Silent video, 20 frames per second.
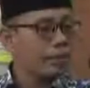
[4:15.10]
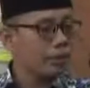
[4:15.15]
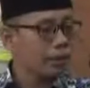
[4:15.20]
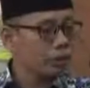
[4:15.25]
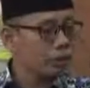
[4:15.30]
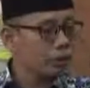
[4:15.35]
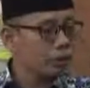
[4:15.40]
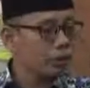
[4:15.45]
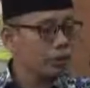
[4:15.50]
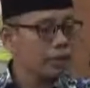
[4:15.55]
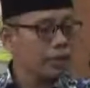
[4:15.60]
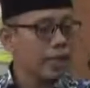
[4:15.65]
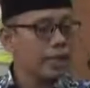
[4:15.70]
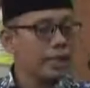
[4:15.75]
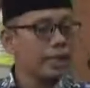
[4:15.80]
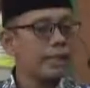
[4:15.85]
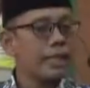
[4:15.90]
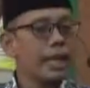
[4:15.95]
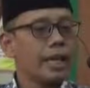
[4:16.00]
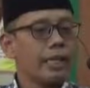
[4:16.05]

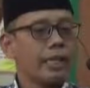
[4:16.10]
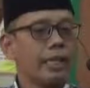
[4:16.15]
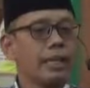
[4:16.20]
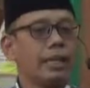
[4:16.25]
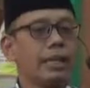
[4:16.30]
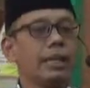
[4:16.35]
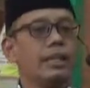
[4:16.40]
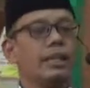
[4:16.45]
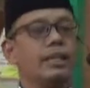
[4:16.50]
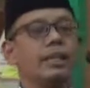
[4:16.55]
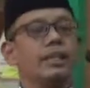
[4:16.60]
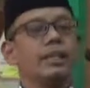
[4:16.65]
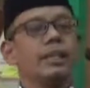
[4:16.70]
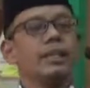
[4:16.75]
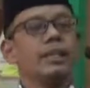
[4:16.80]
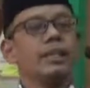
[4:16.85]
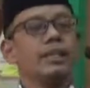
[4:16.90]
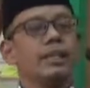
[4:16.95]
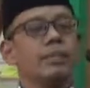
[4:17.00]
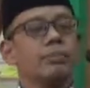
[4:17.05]
mengucurkan dana
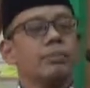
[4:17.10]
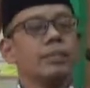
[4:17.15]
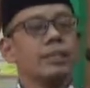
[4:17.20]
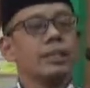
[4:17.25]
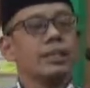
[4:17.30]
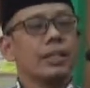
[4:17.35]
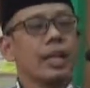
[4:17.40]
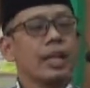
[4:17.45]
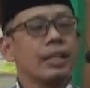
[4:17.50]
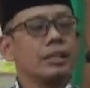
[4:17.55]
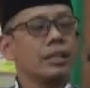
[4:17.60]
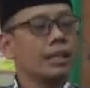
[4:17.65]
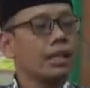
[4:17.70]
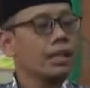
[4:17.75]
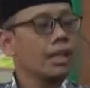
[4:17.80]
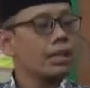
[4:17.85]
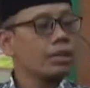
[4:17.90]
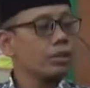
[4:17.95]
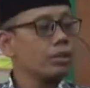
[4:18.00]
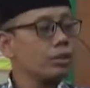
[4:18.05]
sebesar
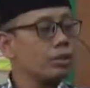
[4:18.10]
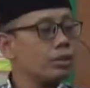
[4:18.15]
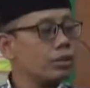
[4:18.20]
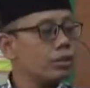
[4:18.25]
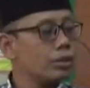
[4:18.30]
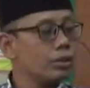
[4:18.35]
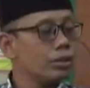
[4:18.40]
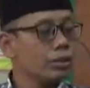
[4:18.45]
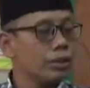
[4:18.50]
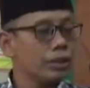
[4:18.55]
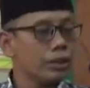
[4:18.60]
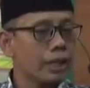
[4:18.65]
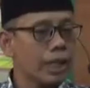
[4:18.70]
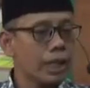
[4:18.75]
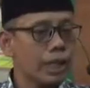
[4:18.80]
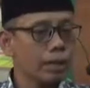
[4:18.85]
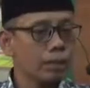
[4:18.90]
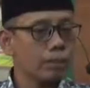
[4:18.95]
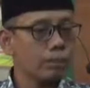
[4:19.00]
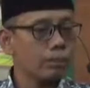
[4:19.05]
100
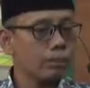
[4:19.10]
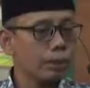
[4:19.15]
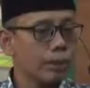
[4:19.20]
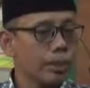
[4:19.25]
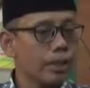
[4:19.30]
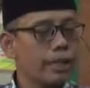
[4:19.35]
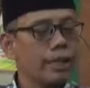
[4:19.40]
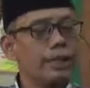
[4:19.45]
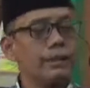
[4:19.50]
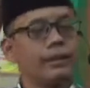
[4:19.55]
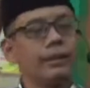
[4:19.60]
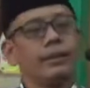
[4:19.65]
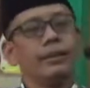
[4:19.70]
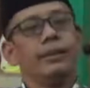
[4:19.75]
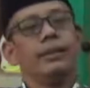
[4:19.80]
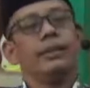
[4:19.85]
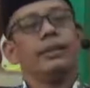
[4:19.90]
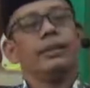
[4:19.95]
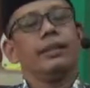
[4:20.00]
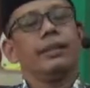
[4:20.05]
juta rupiah
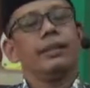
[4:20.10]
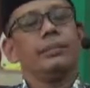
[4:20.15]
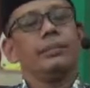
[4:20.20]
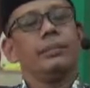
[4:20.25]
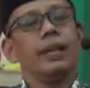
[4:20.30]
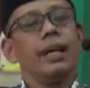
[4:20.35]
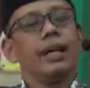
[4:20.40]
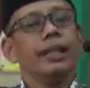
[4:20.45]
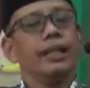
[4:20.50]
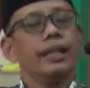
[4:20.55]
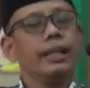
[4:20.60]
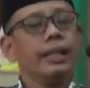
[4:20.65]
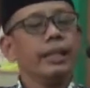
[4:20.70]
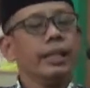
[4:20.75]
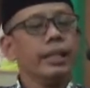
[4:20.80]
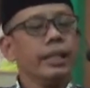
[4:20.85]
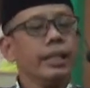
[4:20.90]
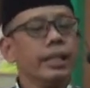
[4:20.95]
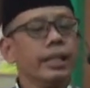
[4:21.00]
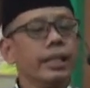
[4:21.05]

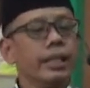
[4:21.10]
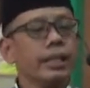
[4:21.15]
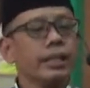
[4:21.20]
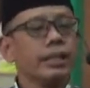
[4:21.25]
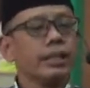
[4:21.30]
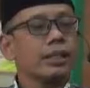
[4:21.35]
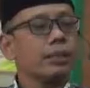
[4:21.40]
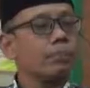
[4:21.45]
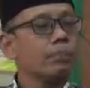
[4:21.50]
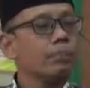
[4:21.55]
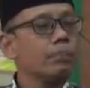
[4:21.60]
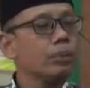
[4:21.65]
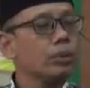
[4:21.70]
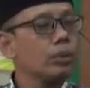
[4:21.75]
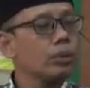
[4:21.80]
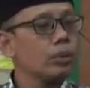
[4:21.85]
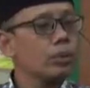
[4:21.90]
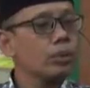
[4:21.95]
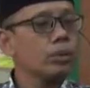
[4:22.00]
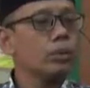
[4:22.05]
bagi 10
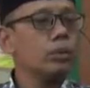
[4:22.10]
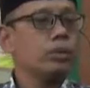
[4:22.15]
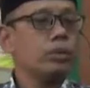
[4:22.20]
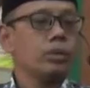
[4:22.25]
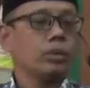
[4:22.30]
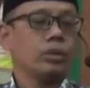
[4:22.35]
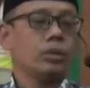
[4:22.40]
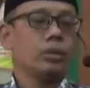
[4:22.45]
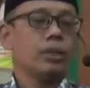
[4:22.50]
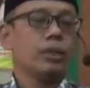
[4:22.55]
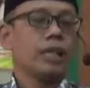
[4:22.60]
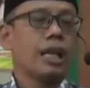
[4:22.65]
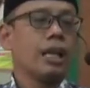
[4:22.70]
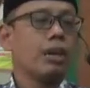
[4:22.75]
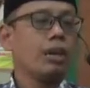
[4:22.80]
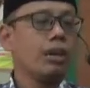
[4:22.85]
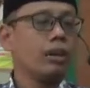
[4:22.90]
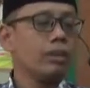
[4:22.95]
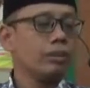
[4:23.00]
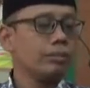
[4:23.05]

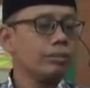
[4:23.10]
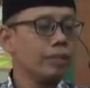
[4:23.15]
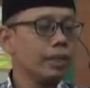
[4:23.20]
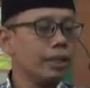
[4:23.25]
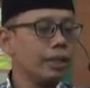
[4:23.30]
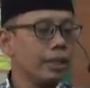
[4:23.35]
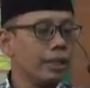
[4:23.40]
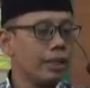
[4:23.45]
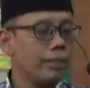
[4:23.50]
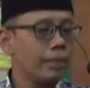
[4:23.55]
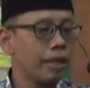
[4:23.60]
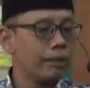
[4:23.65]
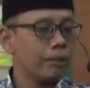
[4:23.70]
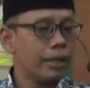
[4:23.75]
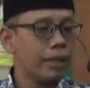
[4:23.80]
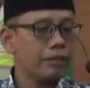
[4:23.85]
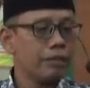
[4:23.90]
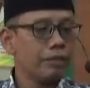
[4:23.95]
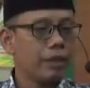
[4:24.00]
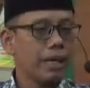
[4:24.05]
calon penerima
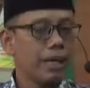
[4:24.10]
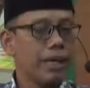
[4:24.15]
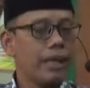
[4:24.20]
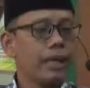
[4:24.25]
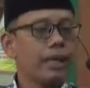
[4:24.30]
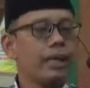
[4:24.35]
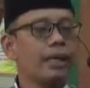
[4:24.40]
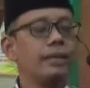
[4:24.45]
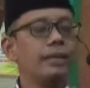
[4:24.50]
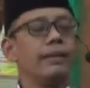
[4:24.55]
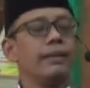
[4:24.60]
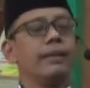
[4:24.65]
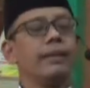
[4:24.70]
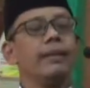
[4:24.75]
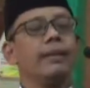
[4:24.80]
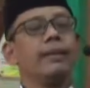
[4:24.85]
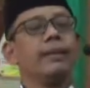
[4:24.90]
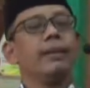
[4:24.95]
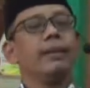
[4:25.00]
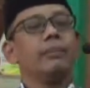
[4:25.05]
manfaat
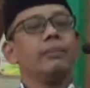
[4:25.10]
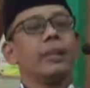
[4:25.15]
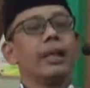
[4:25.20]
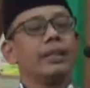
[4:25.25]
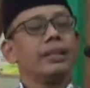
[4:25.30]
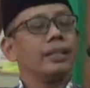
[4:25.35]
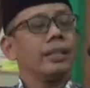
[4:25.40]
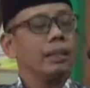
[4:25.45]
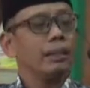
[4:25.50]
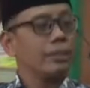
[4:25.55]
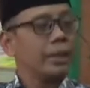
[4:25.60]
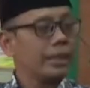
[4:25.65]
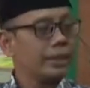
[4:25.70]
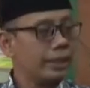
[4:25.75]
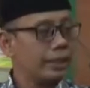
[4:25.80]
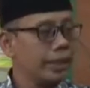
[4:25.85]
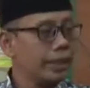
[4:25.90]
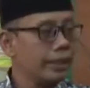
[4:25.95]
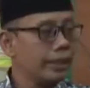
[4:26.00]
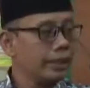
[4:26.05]

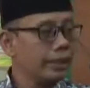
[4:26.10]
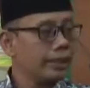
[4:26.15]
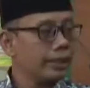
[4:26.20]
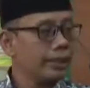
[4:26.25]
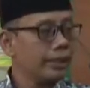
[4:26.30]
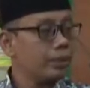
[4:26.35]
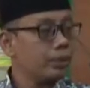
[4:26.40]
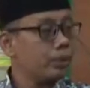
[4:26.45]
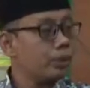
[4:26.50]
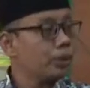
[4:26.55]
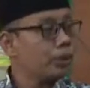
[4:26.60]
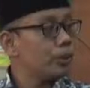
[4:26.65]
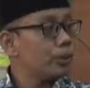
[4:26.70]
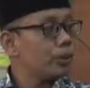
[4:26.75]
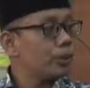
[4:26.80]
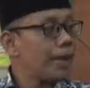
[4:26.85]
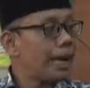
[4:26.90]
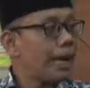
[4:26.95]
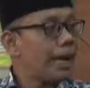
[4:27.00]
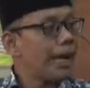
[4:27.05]
masing-masing 10
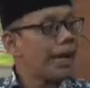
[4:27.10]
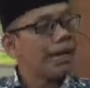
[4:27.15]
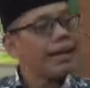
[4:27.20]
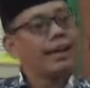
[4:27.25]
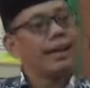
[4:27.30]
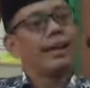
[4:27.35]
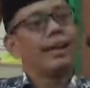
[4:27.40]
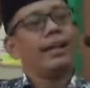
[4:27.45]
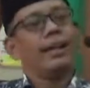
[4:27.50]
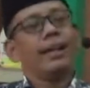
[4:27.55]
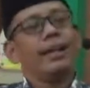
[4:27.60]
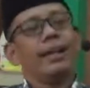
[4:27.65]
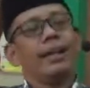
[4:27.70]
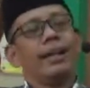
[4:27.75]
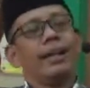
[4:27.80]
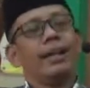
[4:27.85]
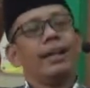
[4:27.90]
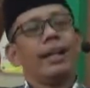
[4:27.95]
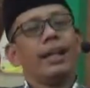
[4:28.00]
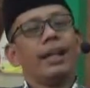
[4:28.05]
juta.
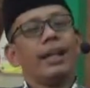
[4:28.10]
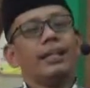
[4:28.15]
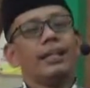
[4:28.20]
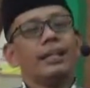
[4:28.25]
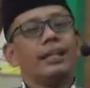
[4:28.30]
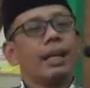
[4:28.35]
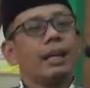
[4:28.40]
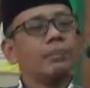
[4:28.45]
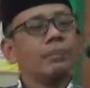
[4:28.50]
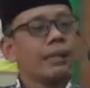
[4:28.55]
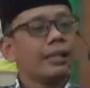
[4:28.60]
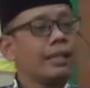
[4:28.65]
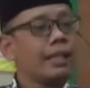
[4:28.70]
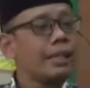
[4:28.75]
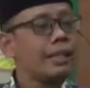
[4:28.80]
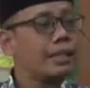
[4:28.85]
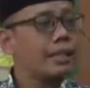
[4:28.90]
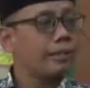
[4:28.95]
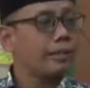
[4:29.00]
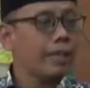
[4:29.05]
Nah, siapa
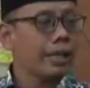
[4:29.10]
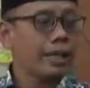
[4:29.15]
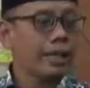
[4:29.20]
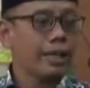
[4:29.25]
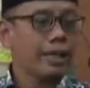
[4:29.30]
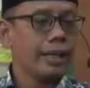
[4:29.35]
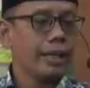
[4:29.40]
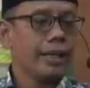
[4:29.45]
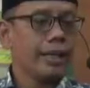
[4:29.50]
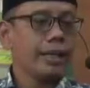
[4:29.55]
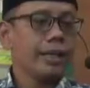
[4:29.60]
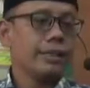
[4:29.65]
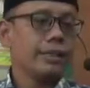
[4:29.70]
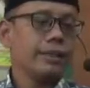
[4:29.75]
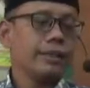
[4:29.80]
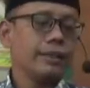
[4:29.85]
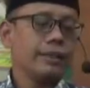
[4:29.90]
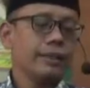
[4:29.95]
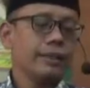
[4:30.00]
saja mereka?